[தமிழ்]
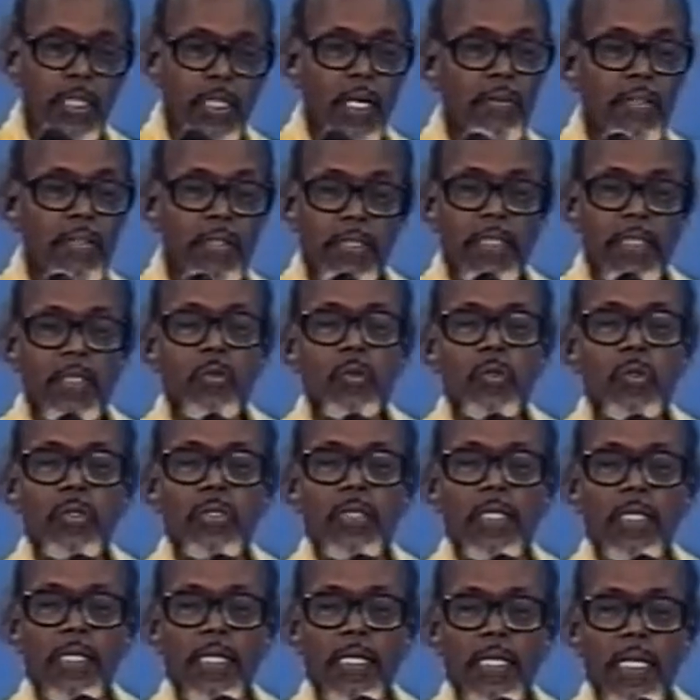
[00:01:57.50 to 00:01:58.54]
அவன் விட்டு
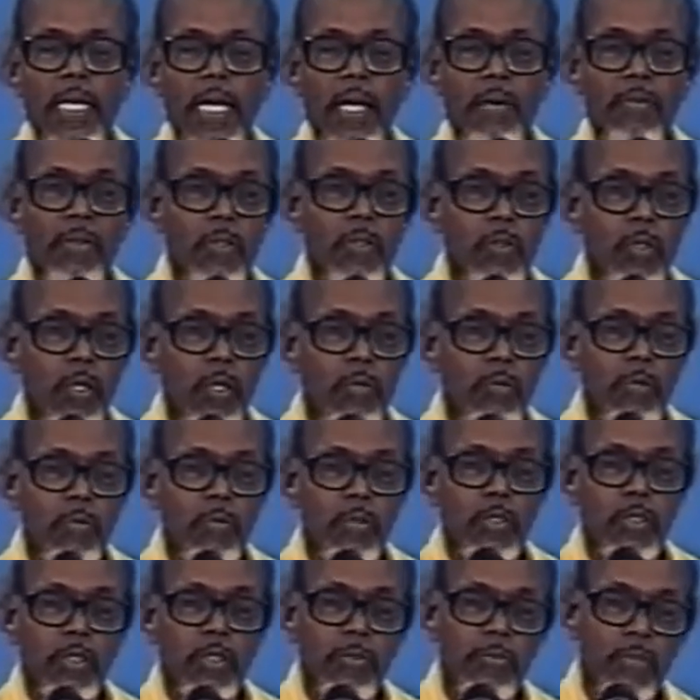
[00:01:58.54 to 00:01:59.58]
கொடுத்துருக்கானா அவன் கோபமாக
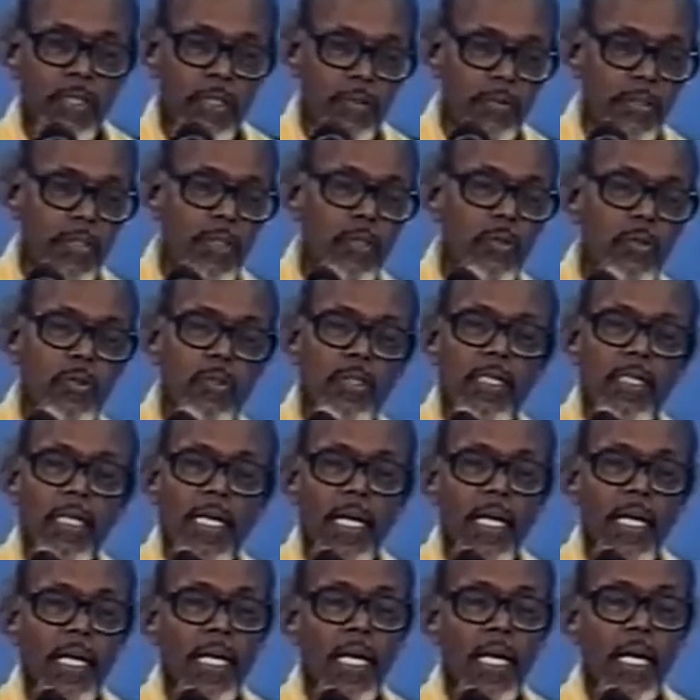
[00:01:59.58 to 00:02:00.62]
பேச இவன் விட்டு கொடுத்துருக்கான்
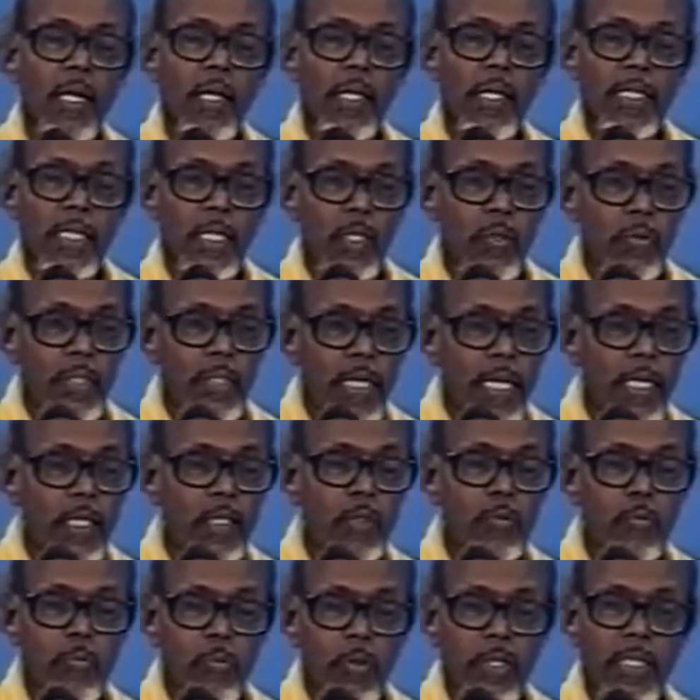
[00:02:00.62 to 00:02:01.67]
இருபது ஆண்டு
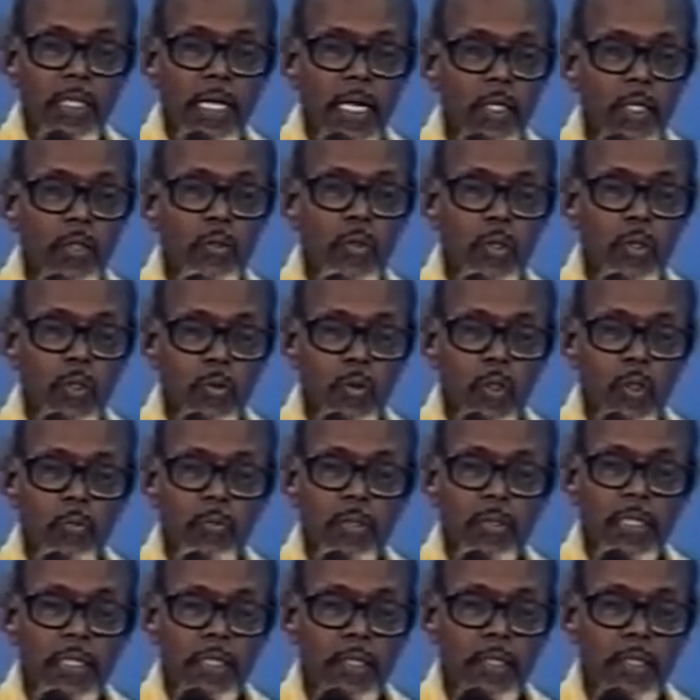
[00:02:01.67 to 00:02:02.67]
முப்பது ஆண்டு ஒரு குடும்ப இரு